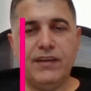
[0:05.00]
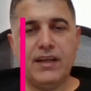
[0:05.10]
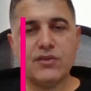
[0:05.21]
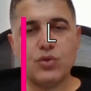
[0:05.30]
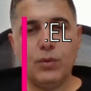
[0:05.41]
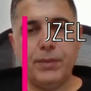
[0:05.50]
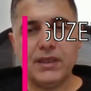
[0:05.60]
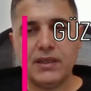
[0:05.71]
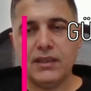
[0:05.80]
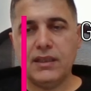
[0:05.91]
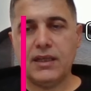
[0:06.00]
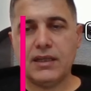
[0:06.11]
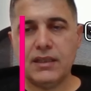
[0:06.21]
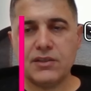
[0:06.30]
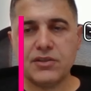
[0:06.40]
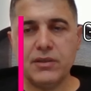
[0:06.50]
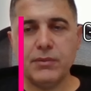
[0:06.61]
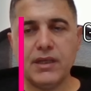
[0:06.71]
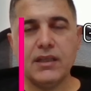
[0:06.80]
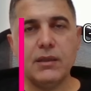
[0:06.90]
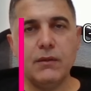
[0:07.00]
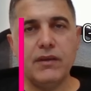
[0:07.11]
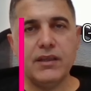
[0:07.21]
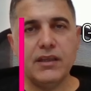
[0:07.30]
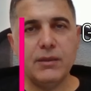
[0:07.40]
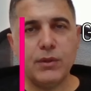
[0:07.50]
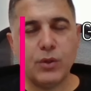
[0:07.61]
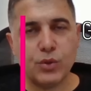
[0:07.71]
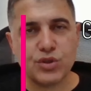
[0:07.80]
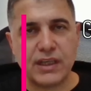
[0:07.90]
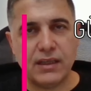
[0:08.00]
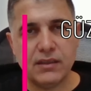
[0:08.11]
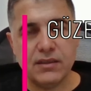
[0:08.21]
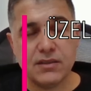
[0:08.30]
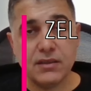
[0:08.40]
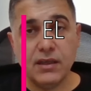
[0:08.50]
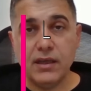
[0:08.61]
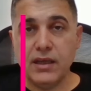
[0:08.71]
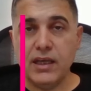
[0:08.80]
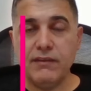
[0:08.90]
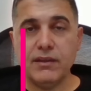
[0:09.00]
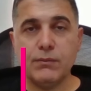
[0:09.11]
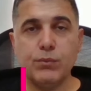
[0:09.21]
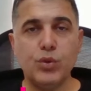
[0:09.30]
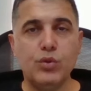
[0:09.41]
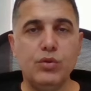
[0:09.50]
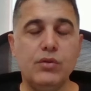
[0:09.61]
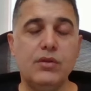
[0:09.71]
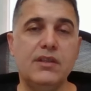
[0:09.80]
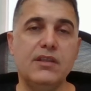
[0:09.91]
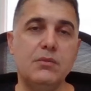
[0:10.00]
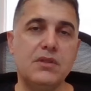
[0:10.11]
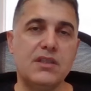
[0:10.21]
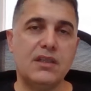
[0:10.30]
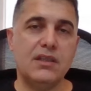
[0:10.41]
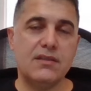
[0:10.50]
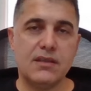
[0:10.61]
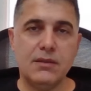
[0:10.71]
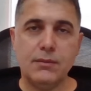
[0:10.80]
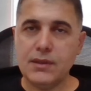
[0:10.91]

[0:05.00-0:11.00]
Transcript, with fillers: Finans Sohbet kanalı arkadaşlarım kanalıma ve yayınıma hoş geldiniz. Evet bugün 28 Ekim